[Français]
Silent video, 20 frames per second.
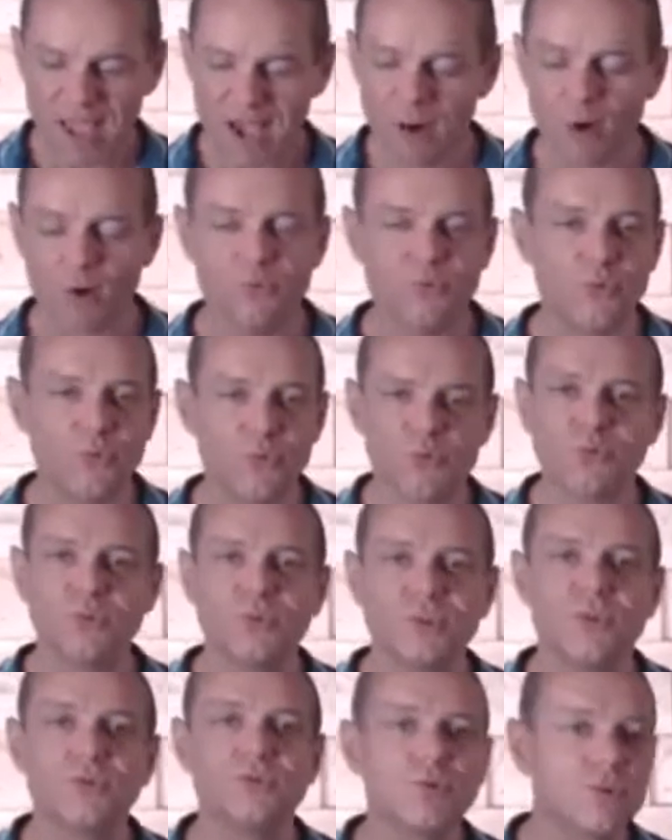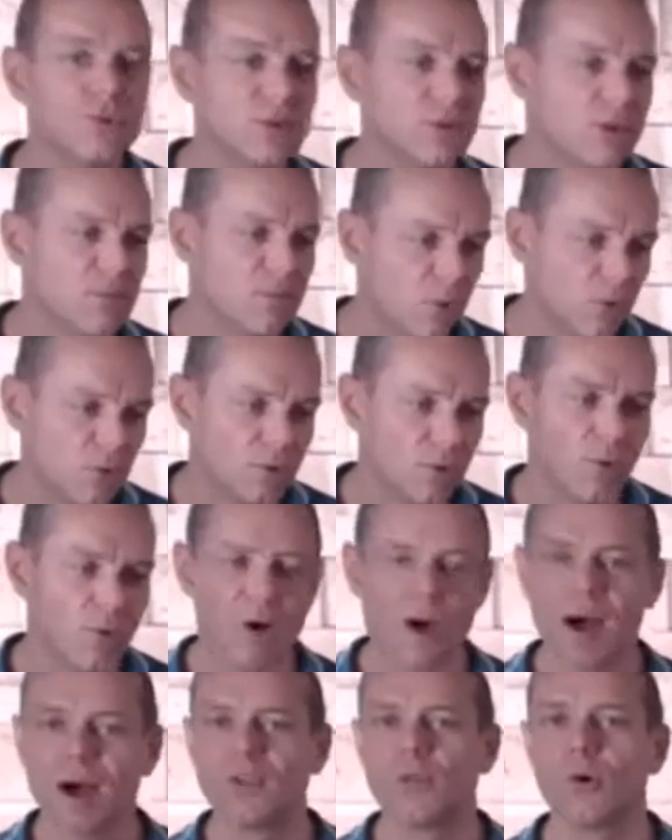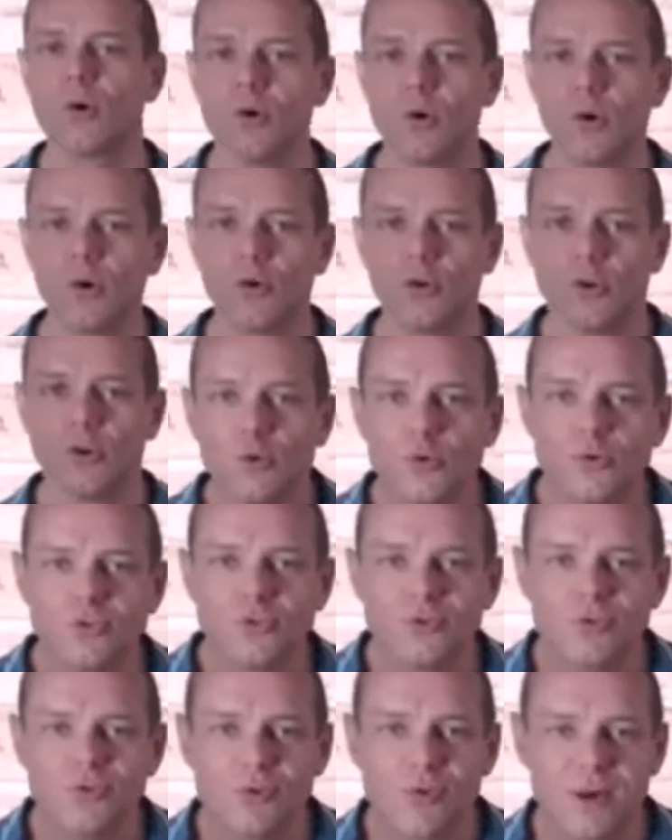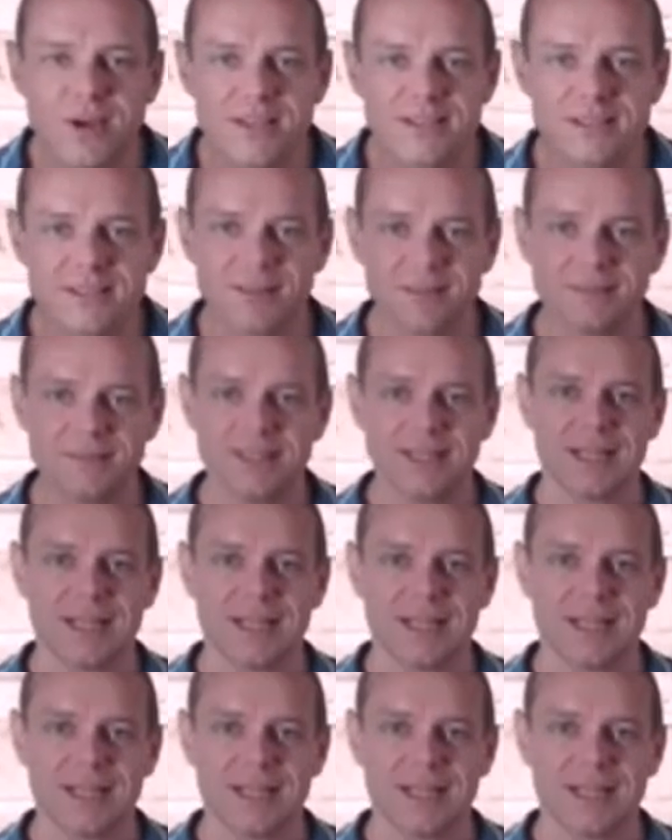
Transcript: Alors, Fronton, on est du côté de Montauban, hein, dans le, dans le sud-ouest.